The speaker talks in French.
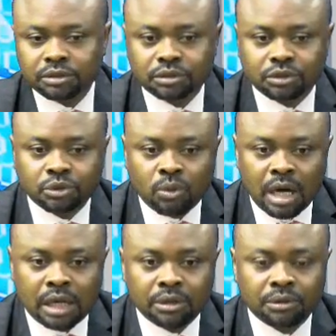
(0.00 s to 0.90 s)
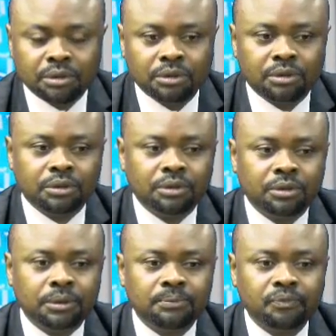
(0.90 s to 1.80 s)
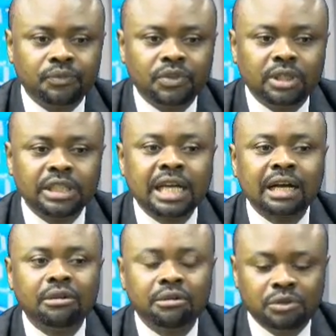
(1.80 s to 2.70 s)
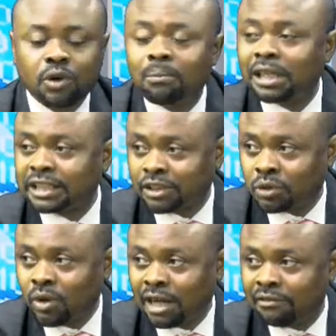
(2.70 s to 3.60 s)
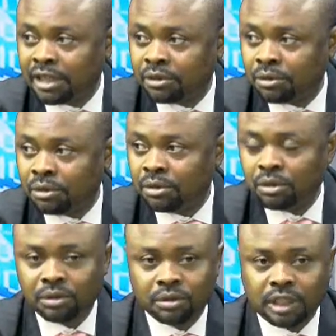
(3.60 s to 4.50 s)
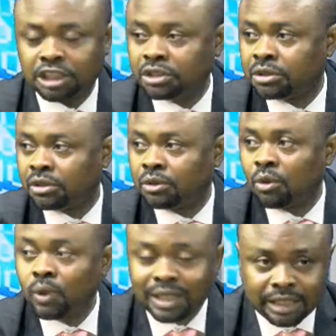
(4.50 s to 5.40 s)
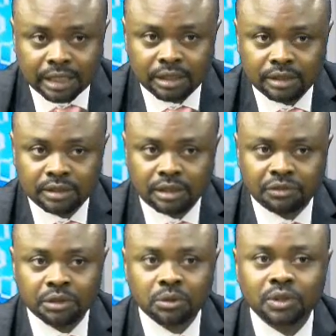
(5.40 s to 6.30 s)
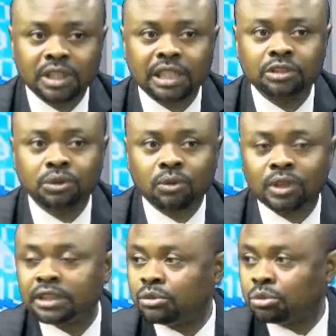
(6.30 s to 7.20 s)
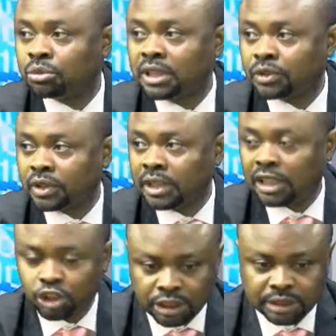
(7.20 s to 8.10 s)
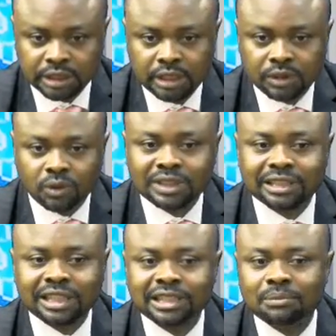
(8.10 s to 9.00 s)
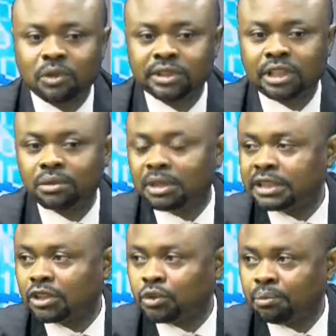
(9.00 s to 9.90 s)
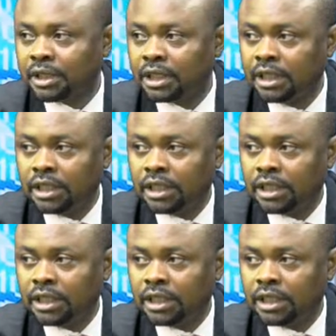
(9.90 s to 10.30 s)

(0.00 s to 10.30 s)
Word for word: soit euh, il y a une compensation avec euh, l'acheteur, donc le client, afin que le client se reconnaisse toujours dans ce qu'il achète. Donc c'est très important de mettre ça sur pied.